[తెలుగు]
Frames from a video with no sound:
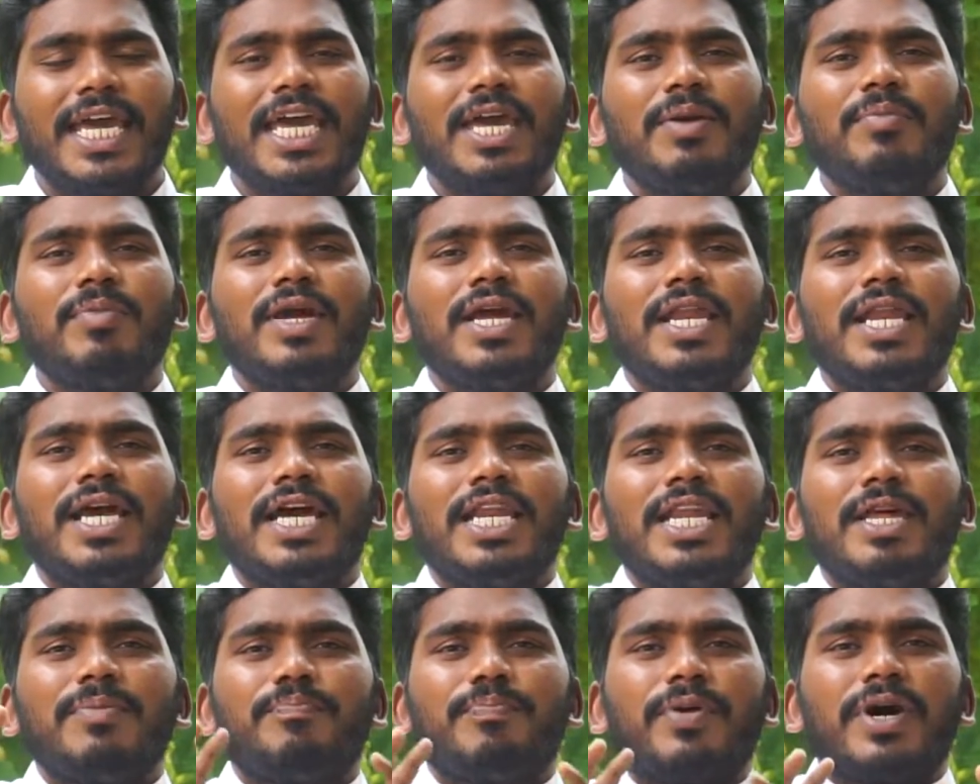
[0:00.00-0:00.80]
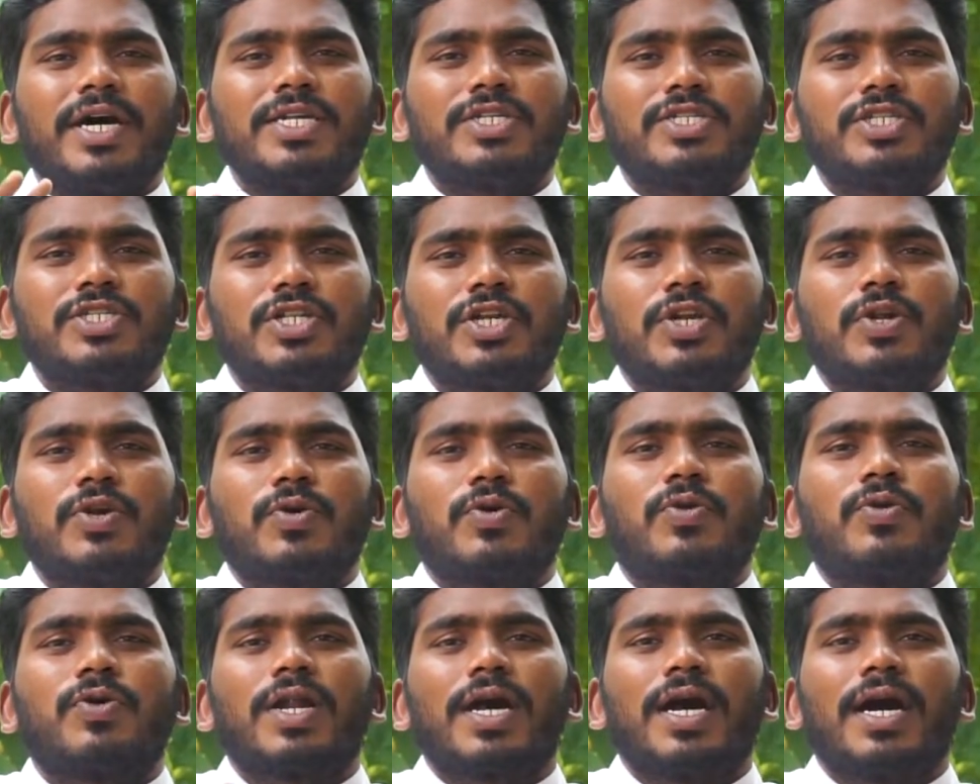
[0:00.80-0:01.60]
ఏమీ లేని
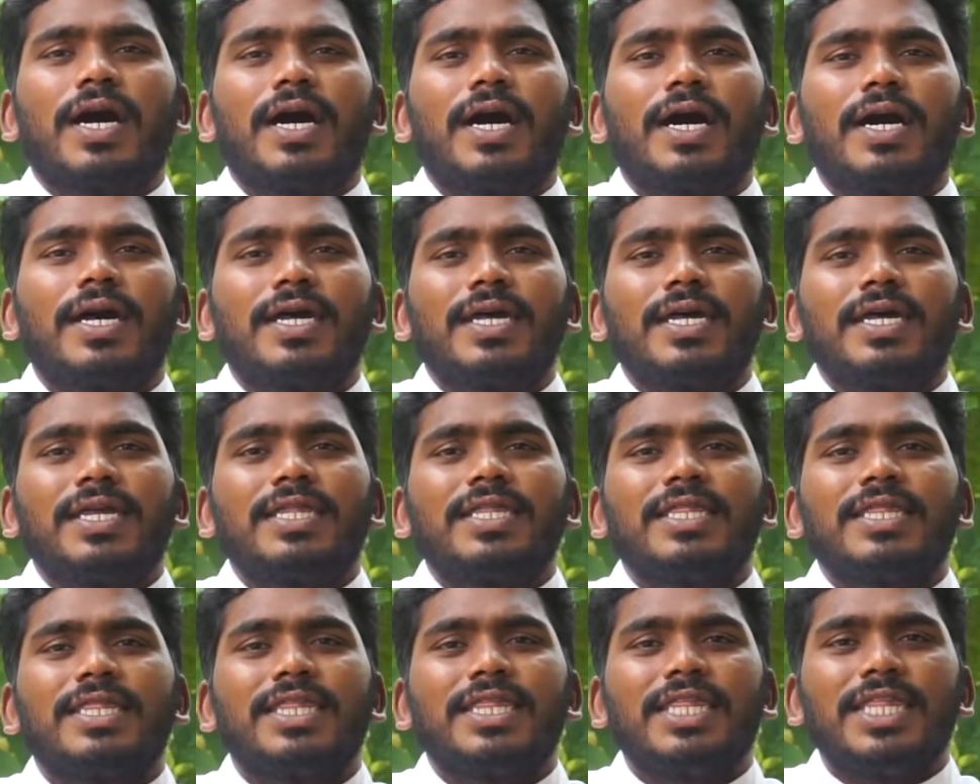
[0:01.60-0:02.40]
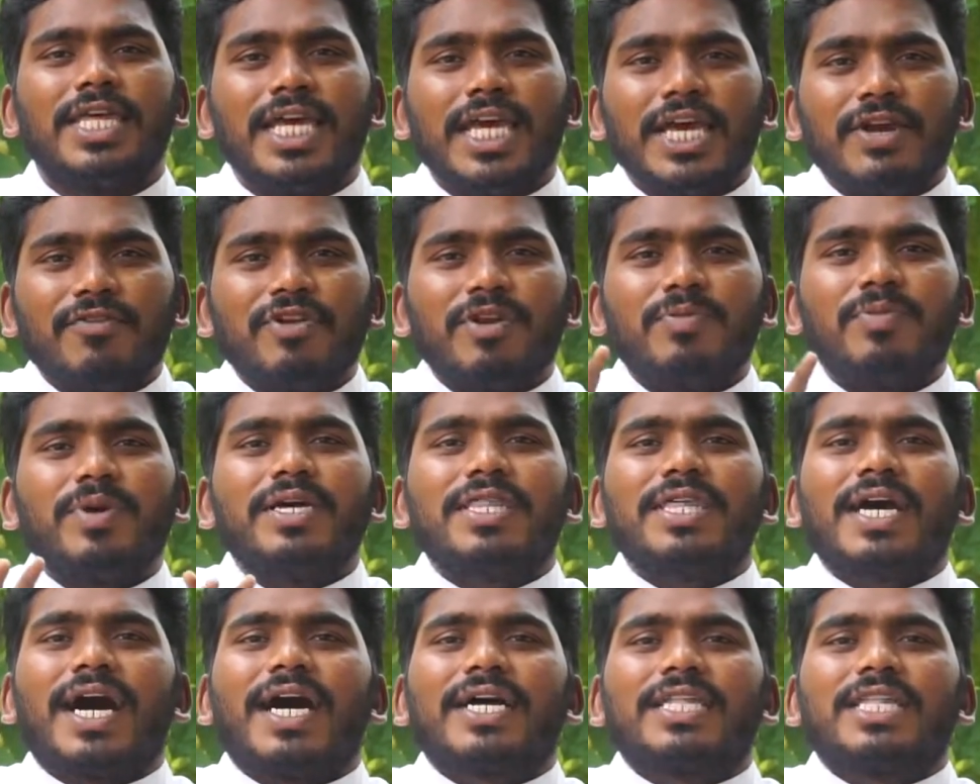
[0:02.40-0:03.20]
పరిస్థితుల్లో కూడా దేవుని
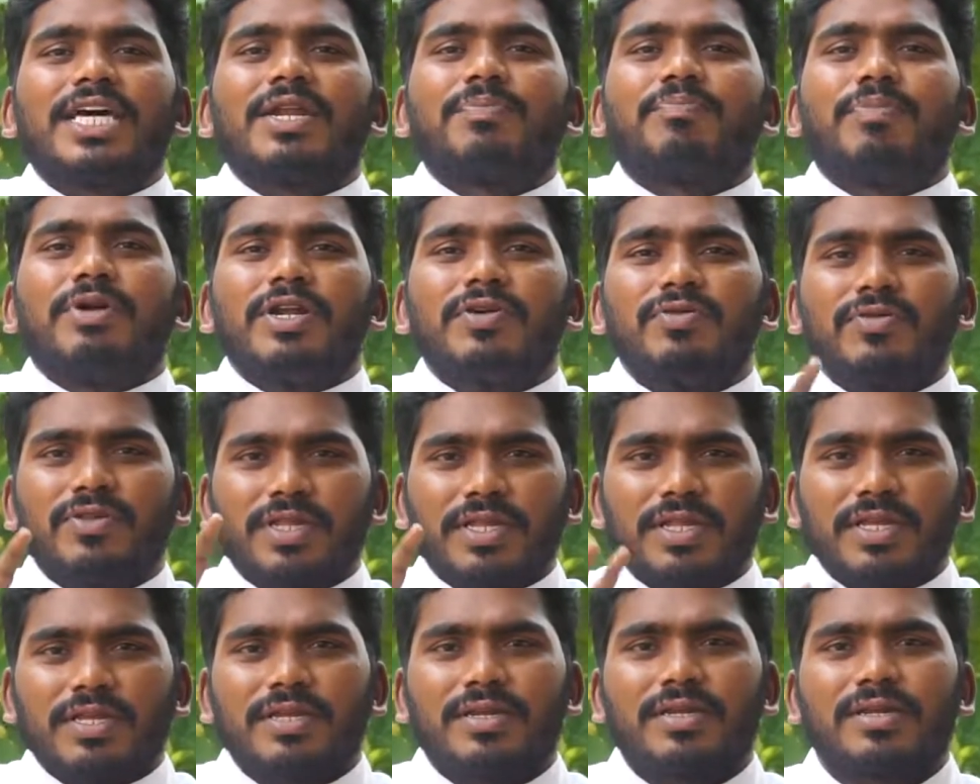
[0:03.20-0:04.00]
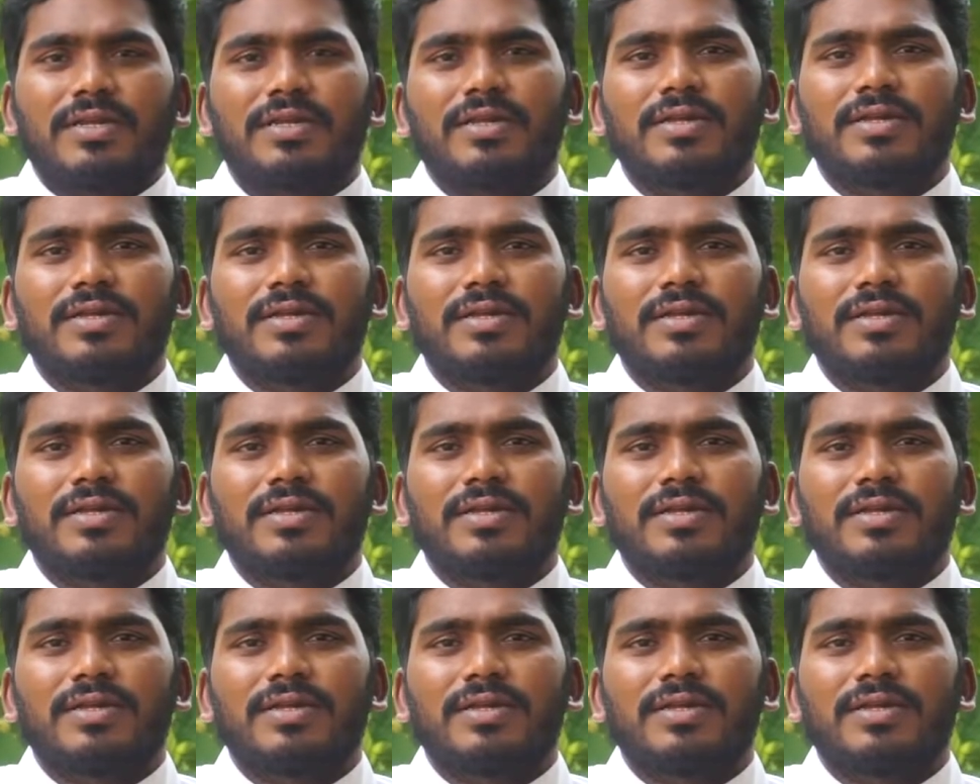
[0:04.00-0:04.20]
మీద ఆధారపడి ఉంది